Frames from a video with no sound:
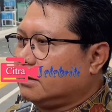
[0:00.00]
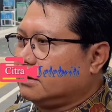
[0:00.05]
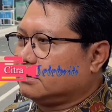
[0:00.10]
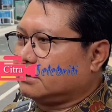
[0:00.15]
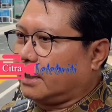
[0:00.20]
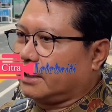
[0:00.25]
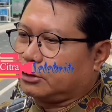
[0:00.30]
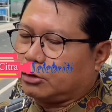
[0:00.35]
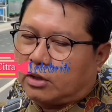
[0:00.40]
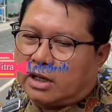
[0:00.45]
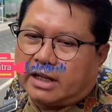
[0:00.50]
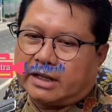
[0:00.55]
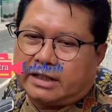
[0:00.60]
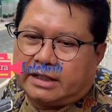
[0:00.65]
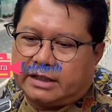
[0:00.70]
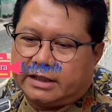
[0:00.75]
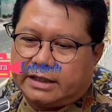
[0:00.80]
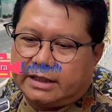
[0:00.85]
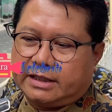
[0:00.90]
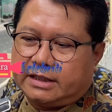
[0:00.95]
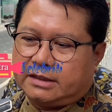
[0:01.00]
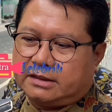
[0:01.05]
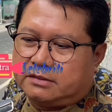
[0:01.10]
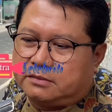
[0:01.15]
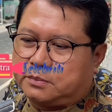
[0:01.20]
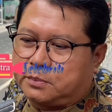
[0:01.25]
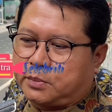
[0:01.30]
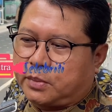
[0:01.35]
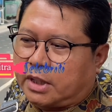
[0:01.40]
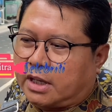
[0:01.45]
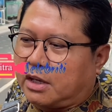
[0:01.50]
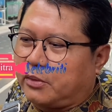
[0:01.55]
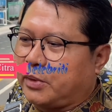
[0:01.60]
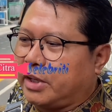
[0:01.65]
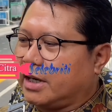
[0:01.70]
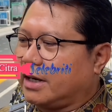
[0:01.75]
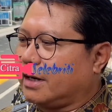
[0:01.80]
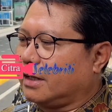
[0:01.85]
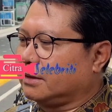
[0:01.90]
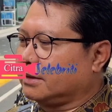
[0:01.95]
terhitung hari ini
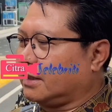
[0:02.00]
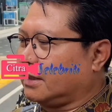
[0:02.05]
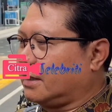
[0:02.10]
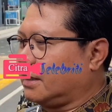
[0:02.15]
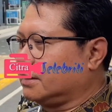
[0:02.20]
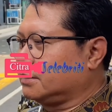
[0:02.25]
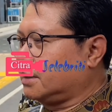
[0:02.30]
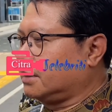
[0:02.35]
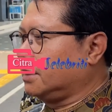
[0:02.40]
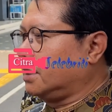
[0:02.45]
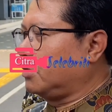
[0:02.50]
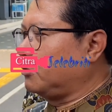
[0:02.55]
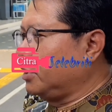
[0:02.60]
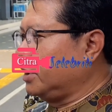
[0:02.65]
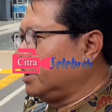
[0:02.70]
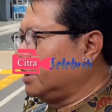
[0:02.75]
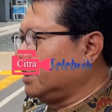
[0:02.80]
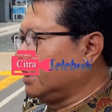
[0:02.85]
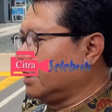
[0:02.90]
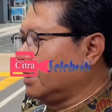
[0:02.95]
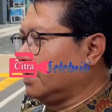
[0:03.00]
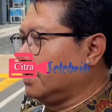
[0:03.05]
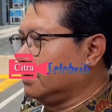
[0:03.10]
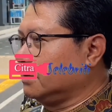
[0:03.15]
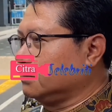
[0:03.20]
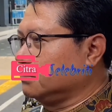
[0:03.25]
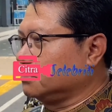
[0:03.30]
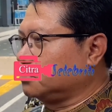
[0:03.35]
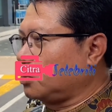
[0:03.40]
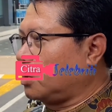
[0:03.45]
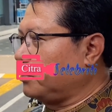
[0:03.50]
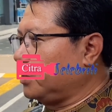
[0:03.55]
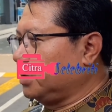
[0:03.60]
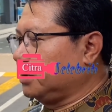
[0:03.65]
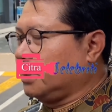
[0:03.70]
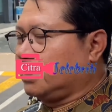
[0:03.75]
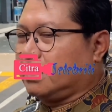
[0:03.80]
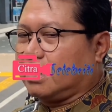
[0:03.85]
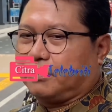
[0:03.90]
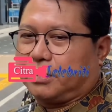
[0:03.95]
perkawinan antara Sandi Aulia dengan
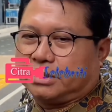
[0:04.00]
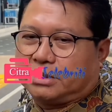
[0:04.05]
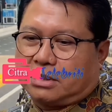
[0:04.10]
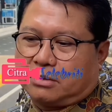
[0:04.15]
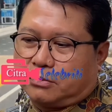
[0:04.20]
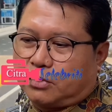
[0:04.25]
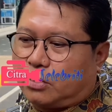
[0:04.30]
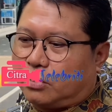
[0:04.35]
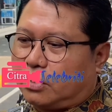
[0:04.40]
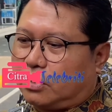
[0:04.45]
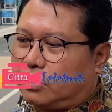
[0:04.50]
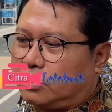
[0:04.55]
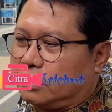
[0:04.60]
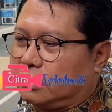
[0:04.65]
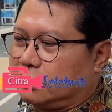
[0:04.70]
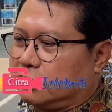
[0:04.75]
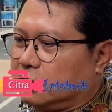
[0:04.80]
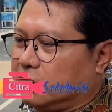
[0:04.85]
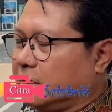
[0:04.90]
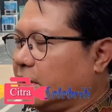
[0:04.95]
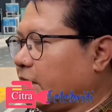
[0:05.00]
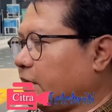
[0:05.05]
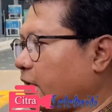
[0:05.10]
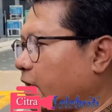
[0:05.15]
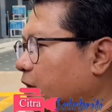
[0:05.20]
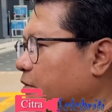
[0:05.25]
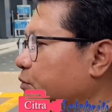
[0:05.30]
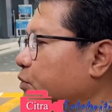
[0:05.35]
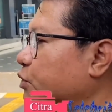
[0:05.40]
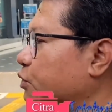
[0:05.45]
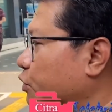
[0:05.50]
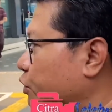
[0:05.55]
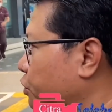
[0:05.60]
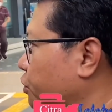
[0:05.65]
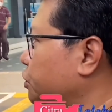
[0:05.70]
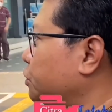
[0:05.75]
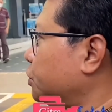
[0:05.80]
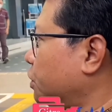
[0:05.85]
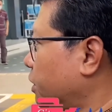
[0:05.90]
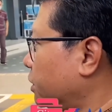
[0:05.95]
suaminya David Terbowo dinyatakan
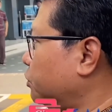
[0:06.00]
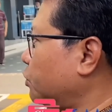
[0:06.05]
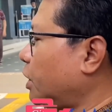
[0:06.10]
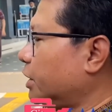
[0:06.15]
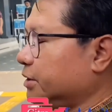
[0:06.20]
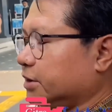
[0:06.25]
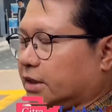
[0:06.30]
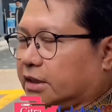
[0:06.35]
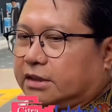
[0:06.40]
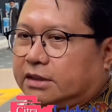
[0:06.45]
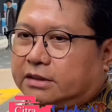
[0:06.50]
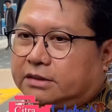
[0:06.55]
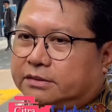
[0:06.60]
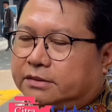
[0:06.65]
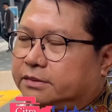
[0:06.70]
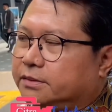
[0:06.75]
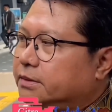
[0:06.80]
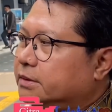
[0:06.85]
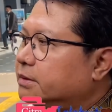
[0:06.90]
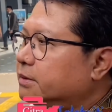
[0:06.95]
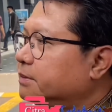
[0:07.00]
Bang, berarti sama sekali